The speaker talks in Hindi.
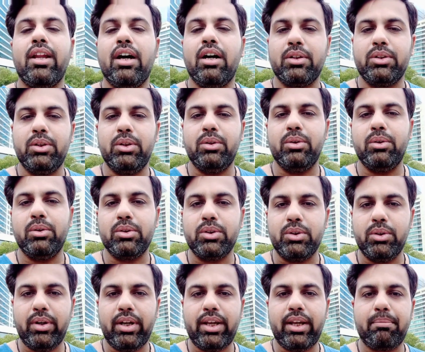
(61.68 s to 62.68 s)
लाख लोग
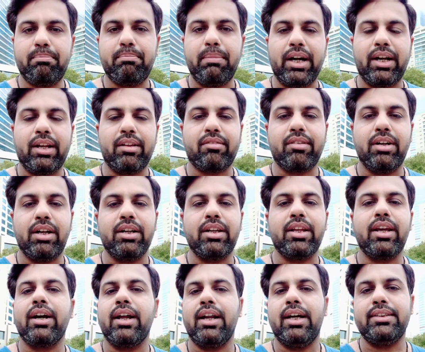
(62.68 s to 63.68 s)
जो है पाकिस्तान
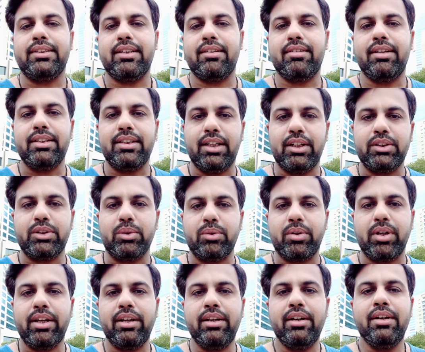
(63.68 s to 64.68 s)
या कराची से जा
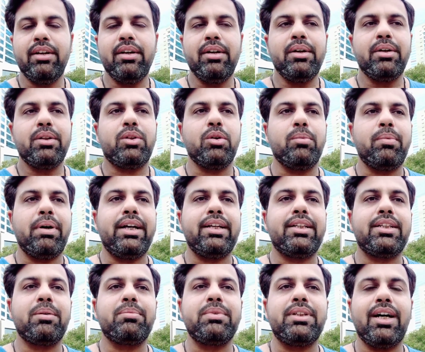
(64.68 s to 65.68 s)
चुके हैं तो भाई
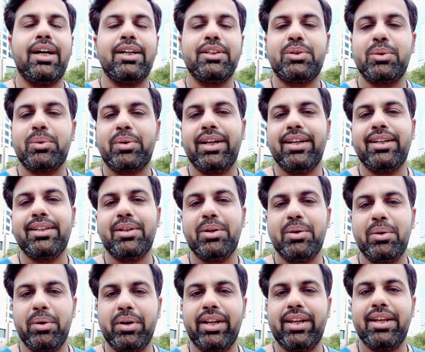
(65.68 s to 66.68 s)
जब जा चुके हैं तो
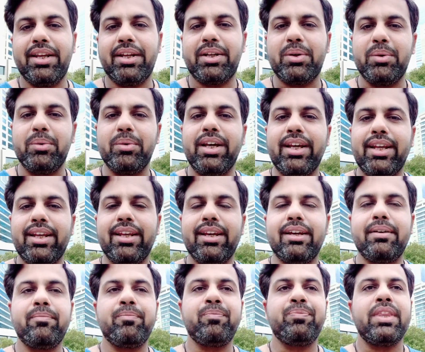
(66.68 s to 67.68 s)
नौकरियाँ क्यों नहीं
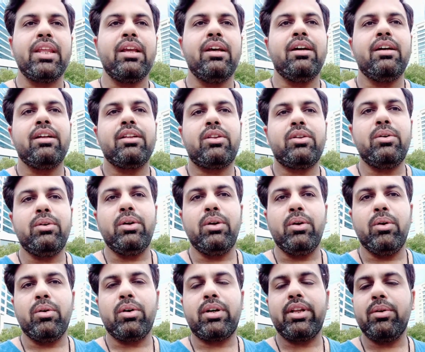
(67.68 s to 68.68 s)
हैं तो
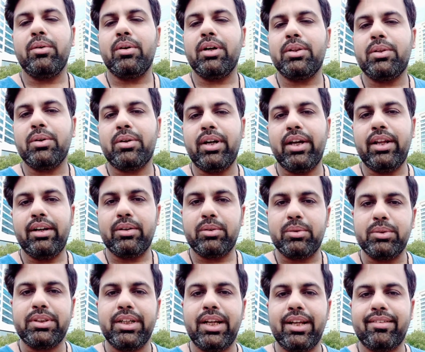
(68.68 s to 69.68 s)
नौकरियों का तो खैर
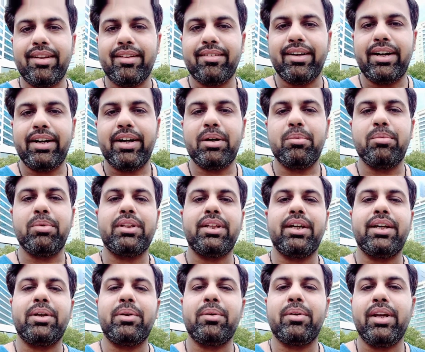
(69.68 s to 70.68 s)
कुछ ऐसे ही सेटअप होता
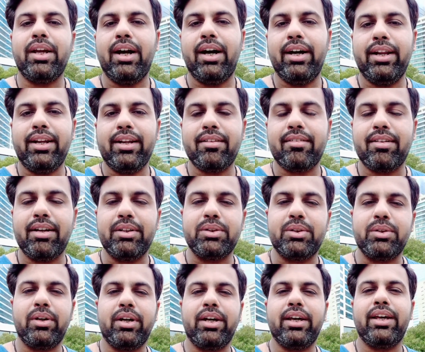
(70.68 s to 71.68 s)
है क्योंकि हर इंसान
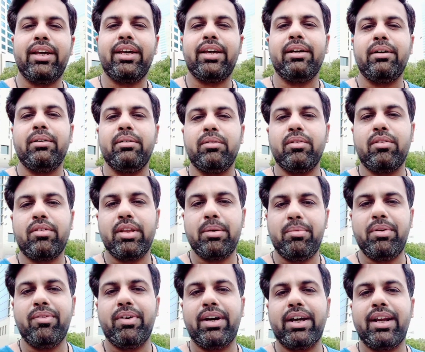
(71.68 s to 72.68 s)
जो है
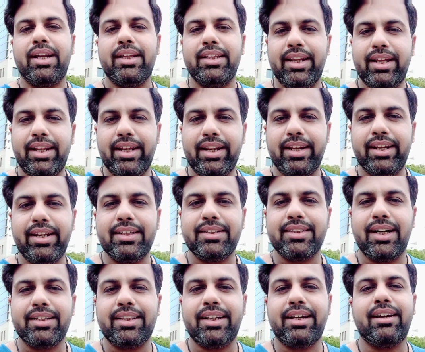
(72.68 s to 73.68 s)
सीवी वगैरह देने के लिए
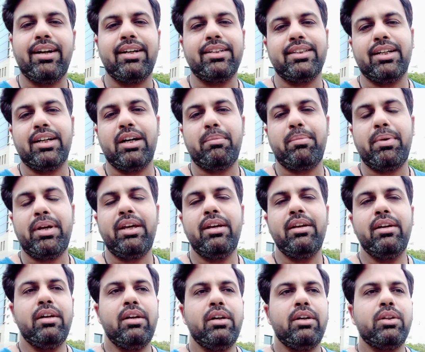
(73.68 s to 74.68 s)
जाता है हर जगह पे
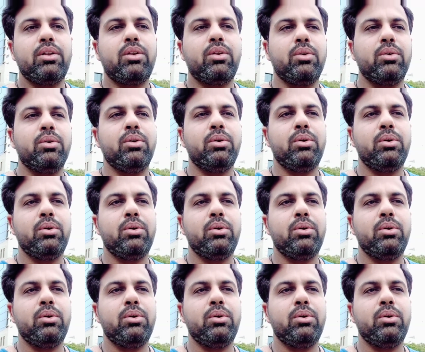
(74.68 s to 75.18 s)
तो